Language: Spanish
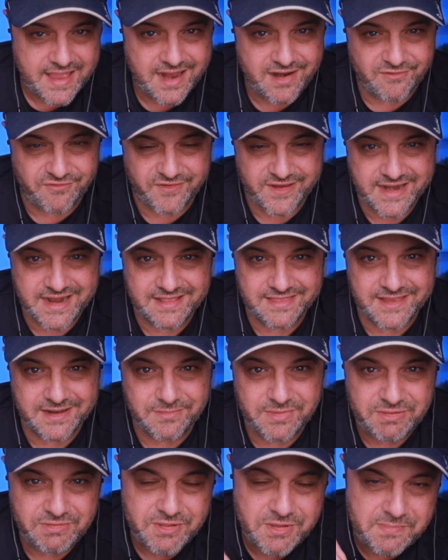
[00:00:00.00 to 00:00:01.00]
al final
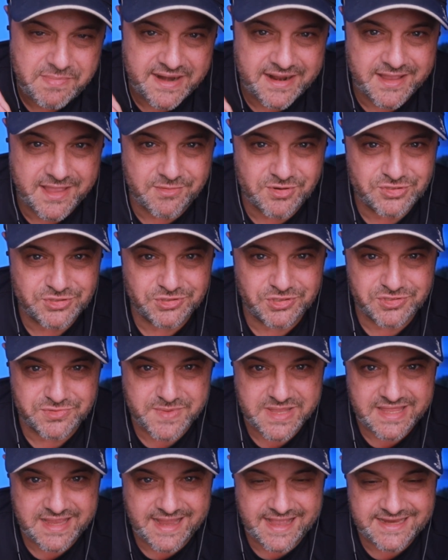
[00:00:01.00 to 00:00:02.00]
del vídeo para que vosotros
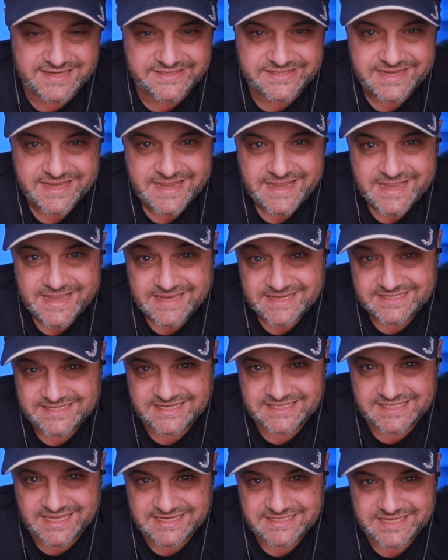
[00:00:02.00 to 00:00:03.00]
me digáis
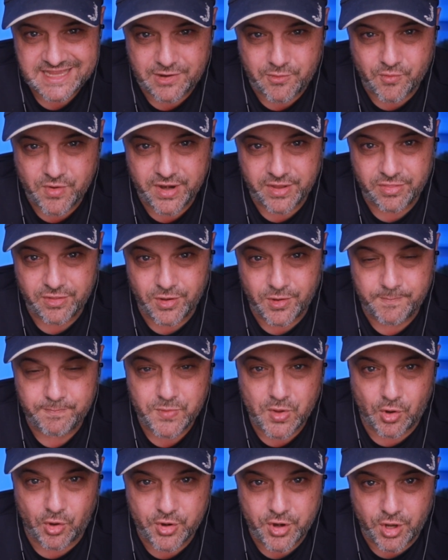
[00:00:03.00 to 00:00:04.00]
si estáis de acuerdo
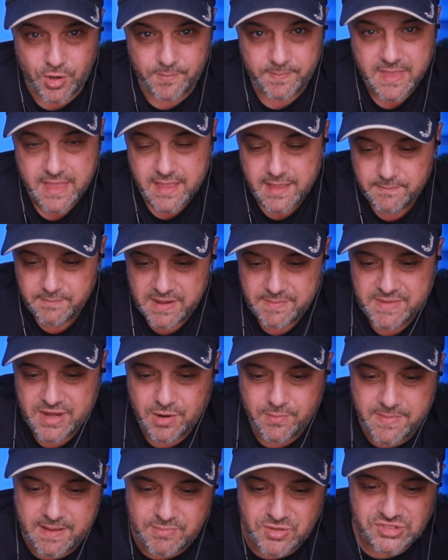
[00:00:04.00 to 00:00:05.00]
o no.
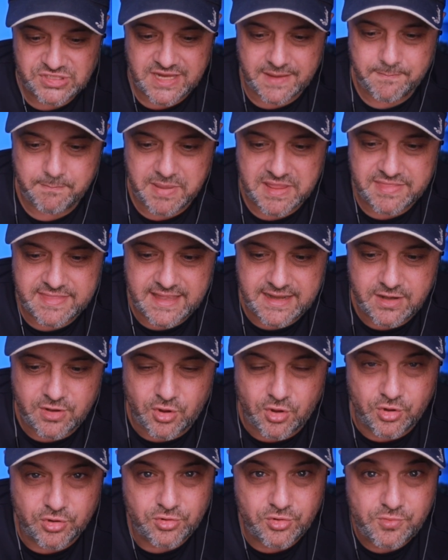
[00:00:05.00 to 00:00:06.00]
Primero vamos a
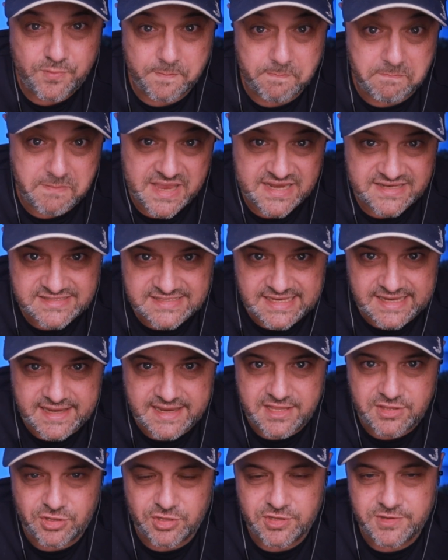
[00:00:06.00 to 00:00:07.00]
empezar con un
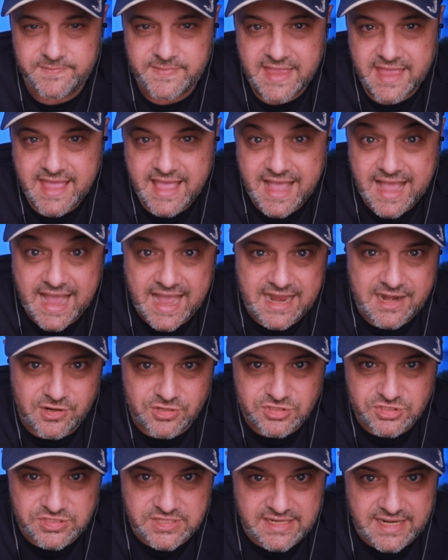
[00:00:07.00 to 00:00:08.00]
mensajito a
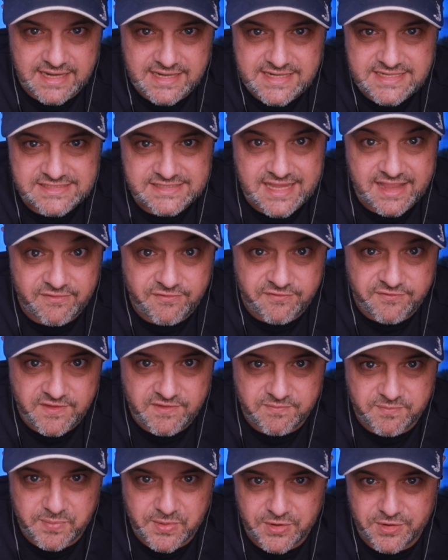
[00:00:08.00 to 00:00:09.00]
los de la lista
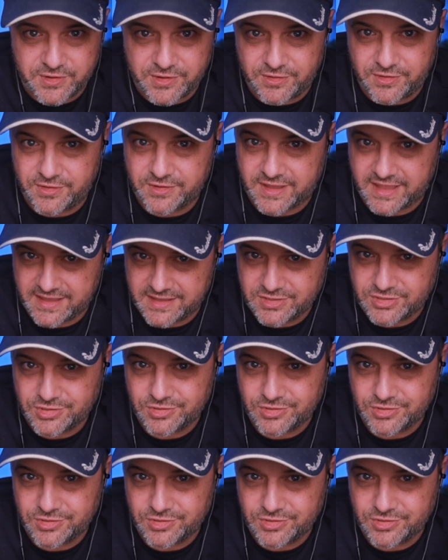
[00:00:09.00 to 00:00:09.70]
FIFPro que